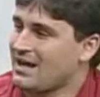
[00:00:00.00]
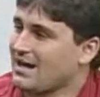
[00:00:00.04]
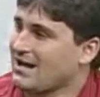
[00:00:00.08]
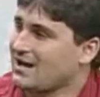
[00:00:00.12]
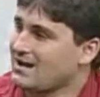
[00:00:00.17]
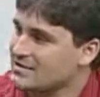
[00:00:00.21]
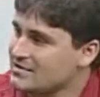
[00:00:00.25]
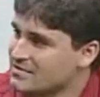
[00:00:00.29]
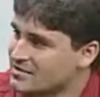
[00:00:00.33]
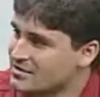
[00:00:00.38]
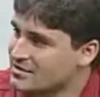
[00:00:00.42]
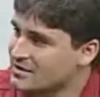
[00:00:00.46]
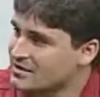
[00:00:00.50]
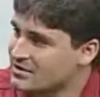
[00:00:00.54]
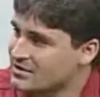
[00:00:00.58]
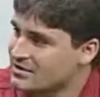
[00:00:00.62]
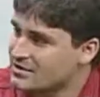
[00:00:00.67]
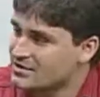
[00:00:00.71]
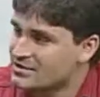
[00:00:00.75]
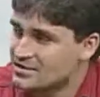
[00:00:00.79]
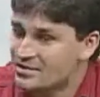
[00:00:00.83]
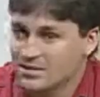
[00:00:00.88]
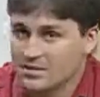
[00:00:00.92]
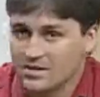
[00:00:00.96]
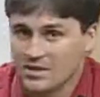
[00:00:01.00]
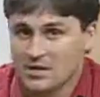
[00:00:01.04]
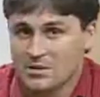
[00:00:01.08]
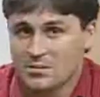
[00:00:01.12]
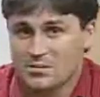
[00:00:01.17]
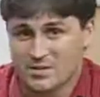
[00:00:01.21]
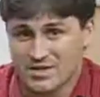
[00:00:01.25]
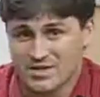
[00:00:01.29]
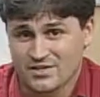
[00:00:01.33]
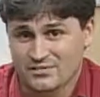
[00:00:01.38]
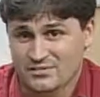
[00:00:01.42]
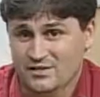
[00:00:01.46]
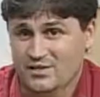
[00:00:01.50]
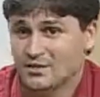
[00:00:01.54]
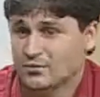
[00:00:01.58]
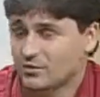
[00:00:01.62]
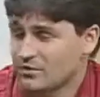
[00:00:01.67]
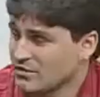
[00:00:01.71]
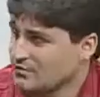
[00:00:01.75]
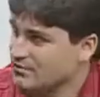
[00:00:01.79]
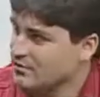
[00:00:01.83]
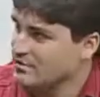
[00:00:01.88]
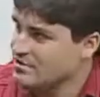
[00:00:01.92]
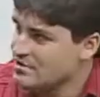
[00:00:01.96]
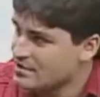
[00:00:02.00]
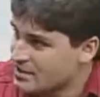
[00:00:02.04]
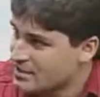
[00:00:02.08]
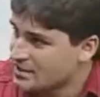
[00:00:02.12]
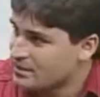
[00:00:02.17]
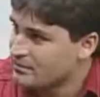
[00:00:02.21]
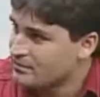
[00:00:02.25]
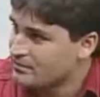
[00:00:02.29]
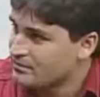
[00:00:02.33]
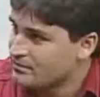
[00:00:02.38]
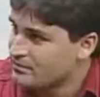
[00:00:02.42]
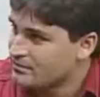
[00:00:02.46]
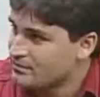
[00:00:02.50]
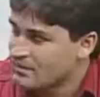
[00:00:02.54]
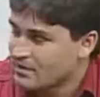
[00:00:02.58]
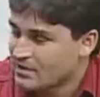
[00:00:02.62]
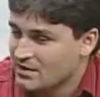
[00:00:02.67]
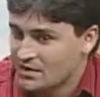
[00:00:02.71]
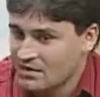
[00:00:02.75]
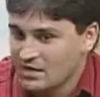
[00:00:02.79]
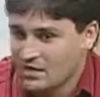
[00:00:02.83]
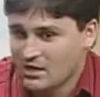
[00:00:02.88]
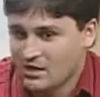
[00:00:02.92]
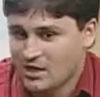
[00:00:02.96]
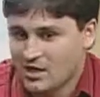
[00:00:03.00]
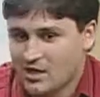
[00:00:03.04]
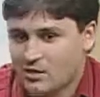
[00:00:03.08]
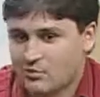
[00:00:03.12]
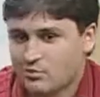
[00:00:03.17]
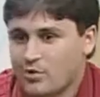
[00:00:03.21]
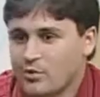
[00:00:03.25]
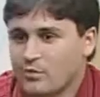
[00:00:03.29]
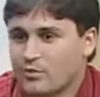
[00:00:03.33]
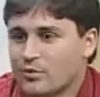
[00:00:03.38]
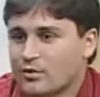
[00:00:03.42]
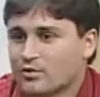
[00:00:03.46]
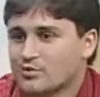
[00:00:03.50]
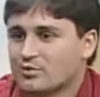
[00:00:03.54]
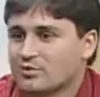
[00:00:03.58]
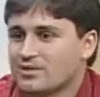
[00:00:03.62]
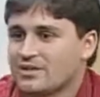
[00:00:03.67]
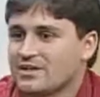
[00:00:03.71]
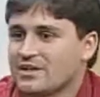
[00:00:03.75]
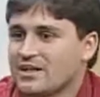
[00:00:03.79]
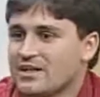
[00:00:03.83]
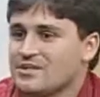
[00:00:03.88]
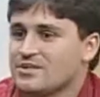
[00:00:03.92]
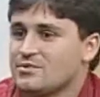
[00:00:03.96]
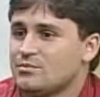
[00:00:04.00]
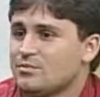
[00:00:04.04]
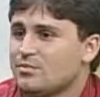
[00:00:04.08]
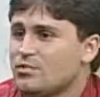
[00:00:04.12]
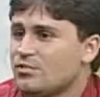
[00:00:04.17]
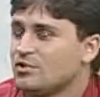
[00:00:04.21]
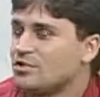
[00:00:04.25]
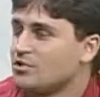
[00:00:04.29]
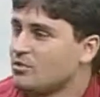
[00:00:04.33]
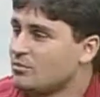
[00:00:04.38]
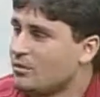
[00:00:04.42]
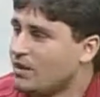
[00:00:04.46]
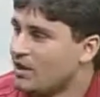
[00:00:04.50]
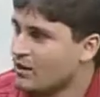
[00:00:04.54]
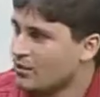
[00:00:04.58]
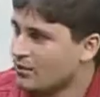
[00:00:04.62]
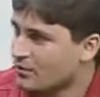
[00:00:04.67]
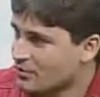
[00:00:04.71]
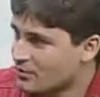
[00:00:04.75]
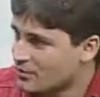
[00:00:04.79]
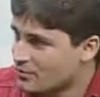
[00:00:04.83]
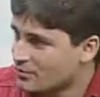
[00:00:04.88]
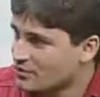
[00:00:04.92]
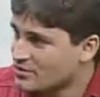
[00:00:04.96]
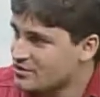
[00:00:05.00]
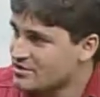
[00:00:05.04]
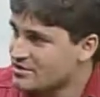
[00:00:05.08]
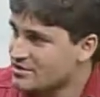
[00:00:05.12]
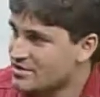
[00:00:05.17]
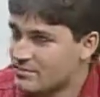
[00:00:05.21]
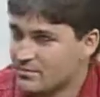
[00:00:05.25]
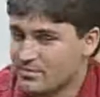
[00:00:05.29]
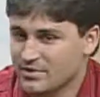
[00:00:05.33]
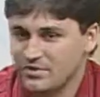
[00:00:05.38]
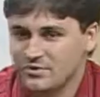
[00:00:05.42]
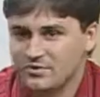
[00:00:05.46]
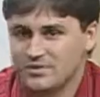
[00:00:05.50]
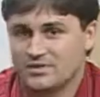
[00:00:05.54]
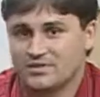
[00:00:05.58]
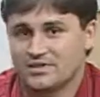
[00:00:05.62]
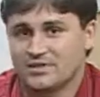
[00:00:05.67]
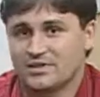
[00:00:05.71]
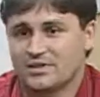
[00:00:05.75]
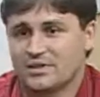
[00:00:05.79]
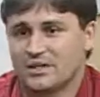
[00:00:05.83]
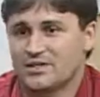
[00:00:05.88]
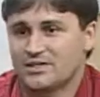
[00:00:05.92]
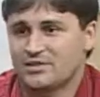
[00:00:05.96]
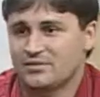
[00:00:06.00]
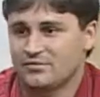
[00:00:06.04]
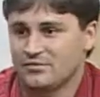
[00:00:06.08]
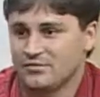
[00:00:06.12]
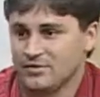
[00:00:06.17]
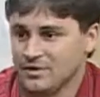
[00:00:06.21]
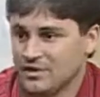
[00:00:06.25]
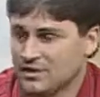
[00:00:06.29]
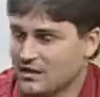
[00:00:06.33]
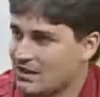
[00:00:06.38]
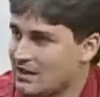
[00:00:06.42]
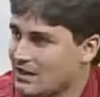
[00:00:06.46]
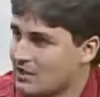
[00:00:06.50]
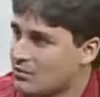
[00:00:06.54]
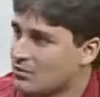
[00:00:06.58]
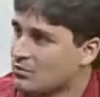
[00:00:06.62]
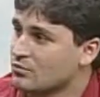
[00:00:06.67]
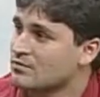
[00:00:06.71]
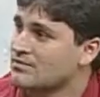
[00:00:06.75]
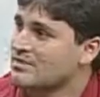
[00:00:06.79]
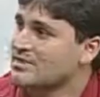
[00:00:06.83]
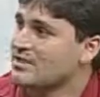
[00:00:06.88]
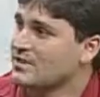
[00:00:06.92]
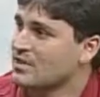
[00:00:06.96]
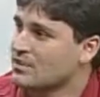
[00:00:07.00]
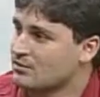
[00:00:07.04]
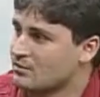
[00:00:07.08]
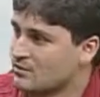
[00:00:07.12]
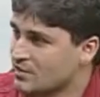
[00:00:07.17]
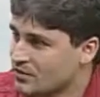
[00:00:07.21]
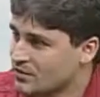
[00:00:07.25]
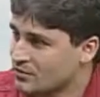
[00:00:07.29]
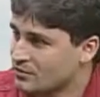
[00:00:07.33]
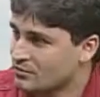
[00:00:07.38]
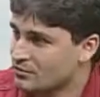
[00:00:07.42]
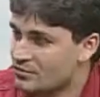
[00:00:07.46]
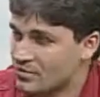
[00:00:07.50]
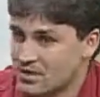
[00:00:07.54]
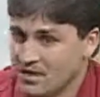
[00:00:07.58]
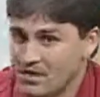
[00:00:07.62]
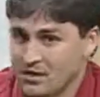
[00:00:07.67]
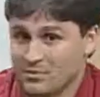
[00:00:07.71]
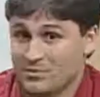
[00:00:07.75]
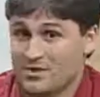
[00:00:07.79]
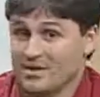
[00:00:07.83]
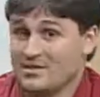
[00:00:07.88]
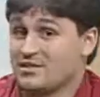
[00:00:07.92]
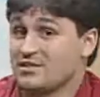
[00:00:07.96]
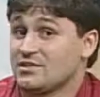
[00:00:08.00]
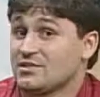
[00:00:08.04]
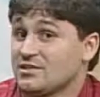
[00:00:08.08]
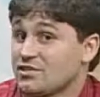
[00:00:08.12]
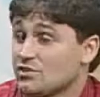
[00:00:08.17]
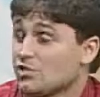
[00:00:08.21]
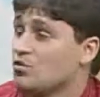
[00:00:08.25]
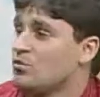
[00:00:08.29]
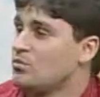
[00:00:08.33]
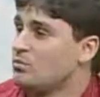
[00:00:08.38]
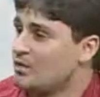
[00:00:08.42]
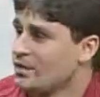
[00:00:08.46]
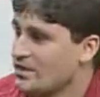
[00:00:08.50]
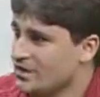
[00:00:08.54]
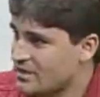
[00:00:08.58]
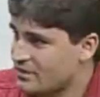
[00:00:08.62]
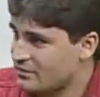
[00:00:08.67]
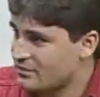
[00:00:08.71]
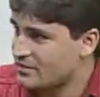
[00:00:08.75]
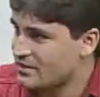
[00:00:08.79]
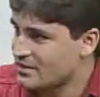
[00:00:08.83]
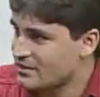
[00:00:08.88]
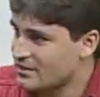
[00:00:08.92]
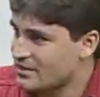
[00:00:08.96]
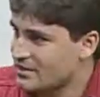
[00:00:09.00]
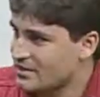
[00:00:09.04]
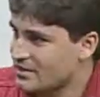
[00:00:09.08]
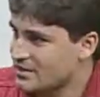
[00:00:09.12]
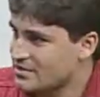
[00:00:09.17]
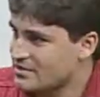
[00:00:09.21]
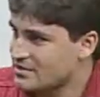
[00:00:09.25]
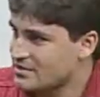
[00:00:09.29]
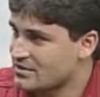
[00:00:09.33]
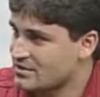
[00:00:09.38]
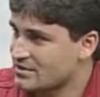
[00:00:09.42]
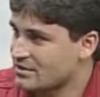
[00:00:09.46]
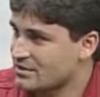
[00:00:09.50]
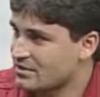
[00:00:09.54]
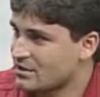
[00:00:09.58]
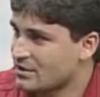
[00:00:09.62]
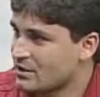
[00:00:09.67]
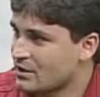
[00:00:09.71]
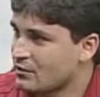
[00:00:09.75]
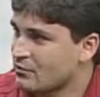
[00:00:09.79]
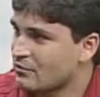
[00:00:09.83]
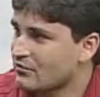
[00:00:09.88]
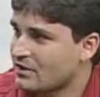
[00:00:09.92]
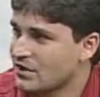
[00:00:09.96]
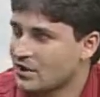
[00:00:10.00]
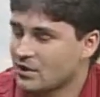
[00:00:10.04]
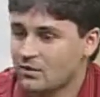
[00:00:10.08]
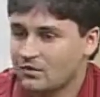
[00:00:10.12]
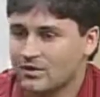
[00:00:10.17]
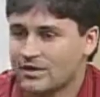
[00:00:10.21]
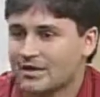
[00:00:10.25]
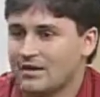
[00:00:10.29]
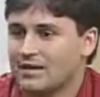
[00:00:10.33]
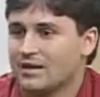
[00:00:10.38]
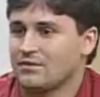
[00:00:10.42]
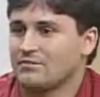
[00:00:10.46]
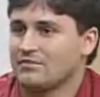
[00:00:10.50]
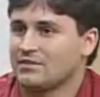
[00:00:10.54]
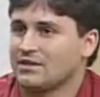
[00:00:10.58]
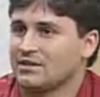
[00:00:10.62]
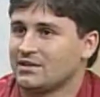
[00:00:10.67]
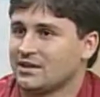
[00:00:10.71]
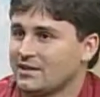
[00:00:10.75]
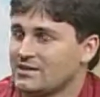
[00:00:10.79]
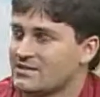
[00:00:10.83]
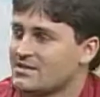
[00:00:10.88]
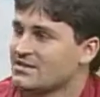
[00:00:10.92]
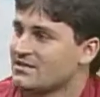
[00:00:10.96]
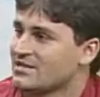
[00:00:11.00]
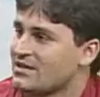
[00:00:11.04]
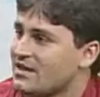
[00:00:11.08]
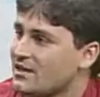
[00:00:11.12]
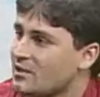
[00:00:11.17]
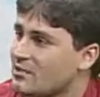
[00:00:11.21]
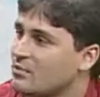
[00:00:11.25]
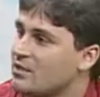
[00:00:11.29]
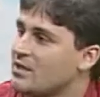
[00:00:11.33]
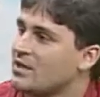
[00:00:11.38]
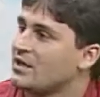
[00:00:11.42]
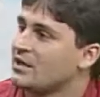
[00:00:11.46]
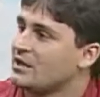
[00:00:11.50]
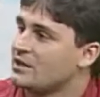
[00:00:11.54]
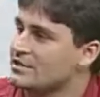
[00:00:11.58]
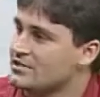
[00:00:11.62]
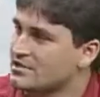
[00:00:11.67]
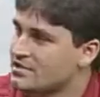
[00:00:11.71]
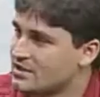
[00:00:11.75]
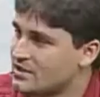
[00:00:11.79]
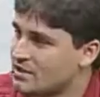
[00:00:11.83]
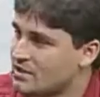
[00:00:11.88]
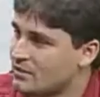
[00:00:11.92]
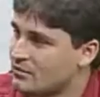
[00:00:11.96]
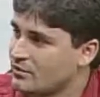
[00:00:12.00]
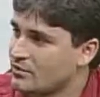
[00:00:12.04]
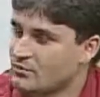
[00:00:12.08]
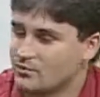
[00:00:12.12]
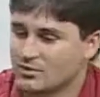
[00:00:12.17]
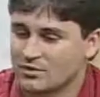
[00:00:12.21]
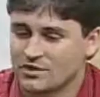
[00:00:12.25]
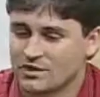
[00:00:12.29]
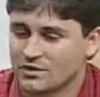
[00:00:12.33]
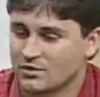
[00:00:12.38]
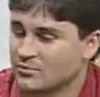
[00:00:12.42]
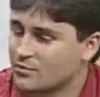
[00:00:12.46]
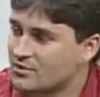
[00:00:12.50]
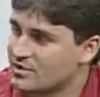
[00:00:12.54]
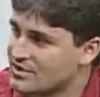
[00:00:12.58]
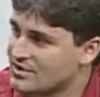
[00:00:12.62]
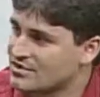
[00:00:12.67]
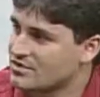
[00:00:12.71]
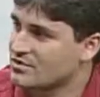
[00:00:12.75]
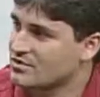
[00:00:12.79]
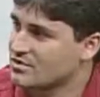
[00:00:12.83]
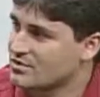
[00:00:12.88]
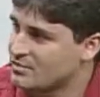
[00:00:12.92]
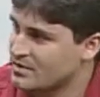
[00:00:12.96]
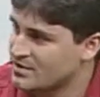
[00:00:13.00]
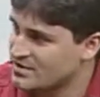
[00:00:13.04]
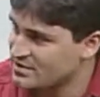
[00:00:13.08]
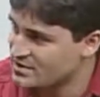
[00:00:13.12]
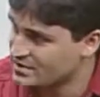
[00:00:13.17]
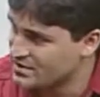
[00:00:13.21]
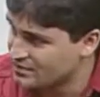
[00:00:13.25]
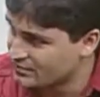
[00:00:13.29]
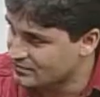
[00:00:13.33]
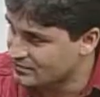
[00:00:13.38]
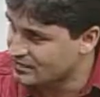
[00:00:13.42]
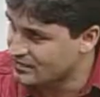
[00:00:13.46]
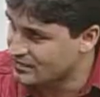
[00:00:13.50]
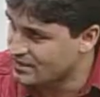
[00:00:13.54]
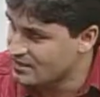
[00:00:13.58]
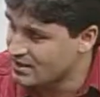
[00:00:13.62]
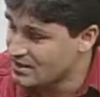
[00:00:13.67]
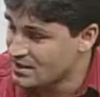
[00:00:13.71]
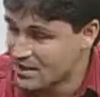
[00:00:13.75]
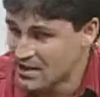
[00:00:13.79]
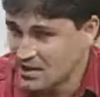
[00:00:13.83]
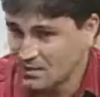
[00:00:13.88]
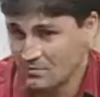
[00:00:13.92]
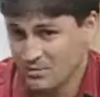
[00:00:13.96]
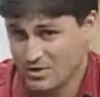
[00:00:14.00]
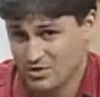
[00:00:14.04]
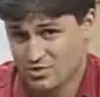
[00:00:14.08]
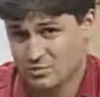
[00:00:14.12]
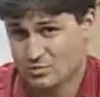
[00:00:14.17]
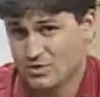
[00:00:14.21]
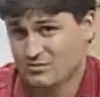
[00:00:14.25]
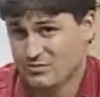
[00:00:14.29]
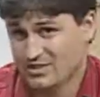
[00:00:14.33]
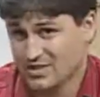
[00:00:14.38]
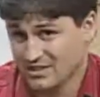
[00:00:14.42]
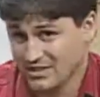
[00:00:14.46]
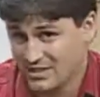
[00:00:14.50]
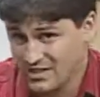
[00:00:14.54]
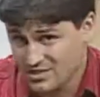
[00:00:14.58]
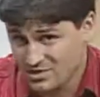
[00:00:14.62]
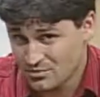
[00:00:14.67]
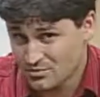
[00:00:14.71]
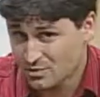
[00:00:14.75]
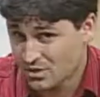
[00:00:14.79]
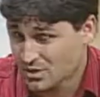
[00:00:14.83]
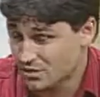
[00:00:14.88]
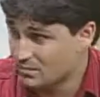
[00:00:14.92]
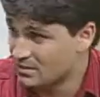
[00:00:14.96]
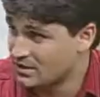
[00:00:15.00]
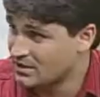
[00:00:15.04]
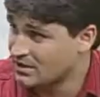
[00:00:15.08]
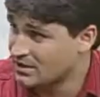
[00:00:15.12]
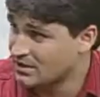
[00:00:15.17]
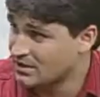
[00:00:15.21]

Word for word: de igreja, mas falo do Evangelho há uma oportunidade muito maior hoje de a pessoa se identificar com o segmento, mas de descobrir a verdade. Não falo aqui que a verdade está em uma religião, em uma hum. denominação específica, mas uma verdade bíblica.